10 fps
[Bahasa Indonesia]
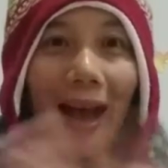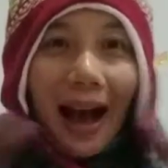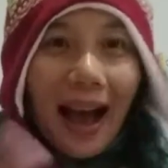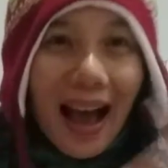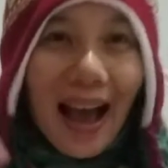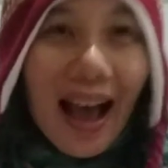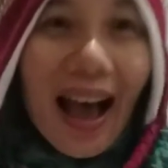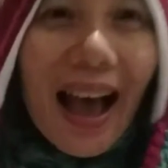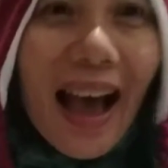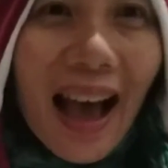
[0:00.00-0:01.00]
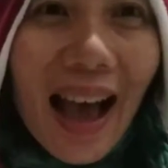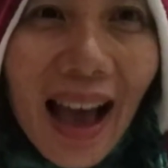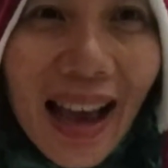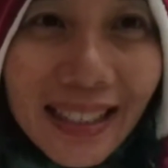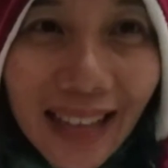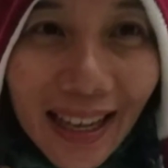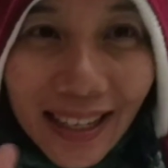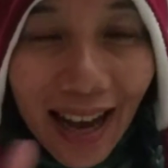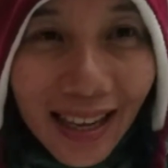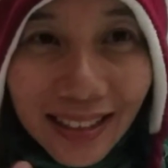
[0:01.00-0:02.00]
Hai
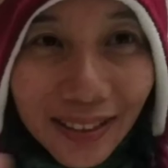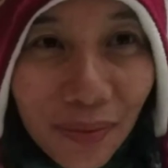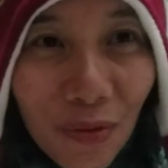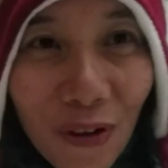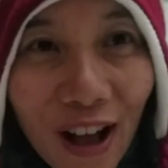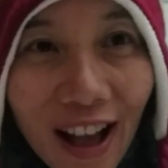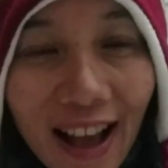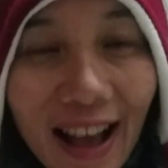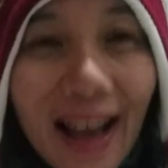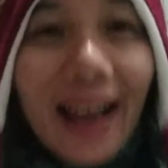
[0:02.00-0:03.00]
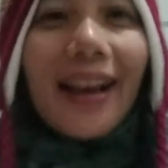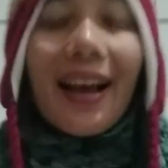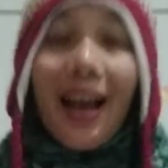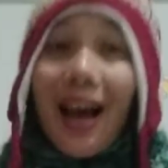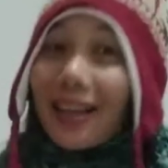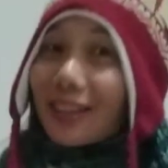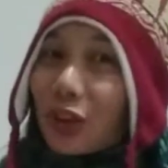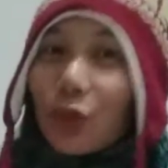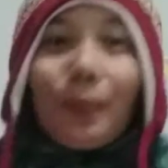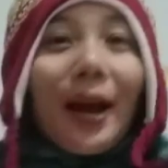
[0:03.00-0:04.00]
adik-adik semua.
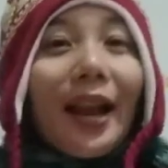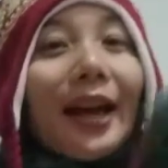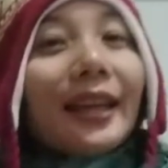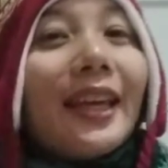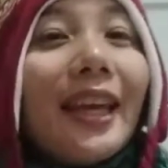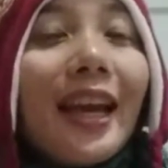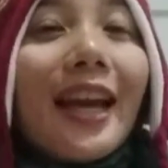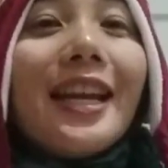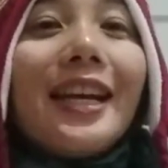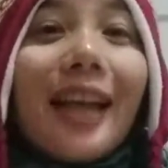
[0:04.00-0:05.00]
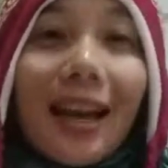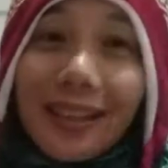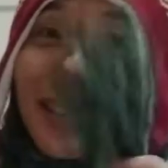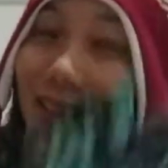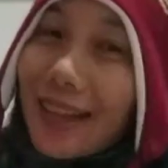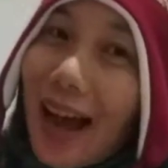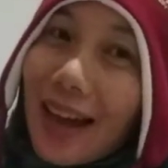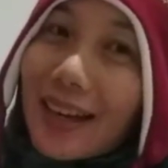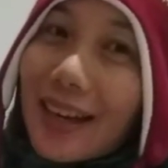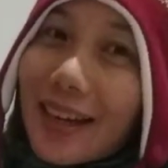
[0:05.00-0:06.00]
Jumpa lagi dengan
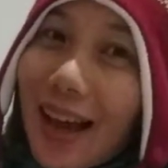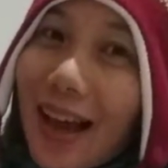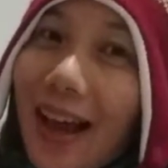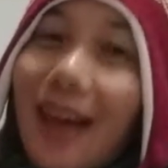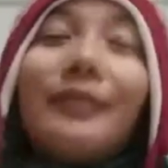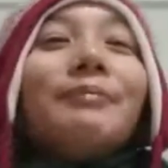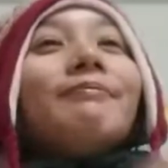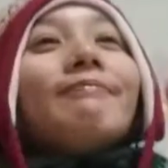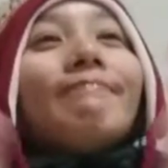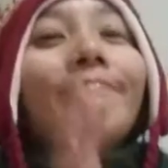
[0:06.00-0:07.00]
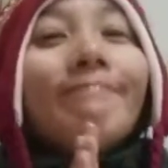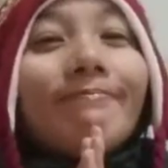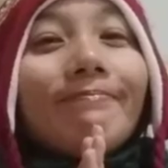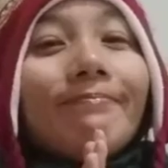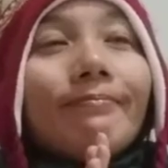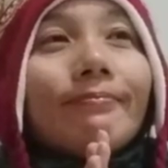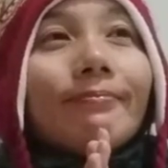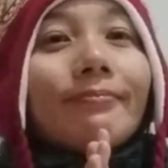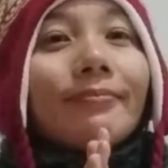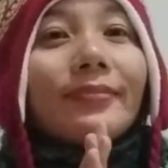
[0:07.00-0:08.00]
Kak Dina.
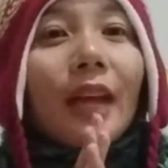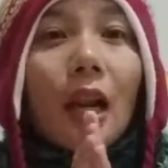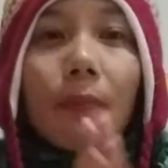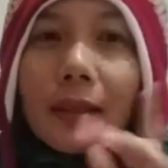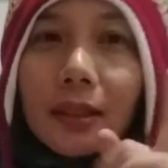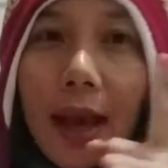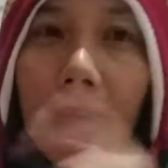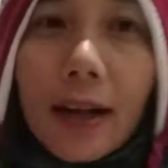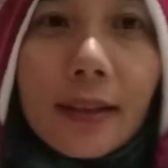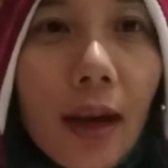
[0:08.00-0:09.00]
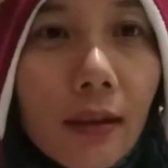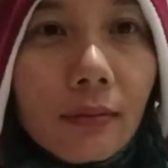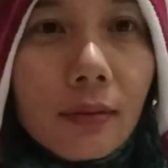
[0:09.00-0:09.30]
Hmm, kalian pasti heran kan?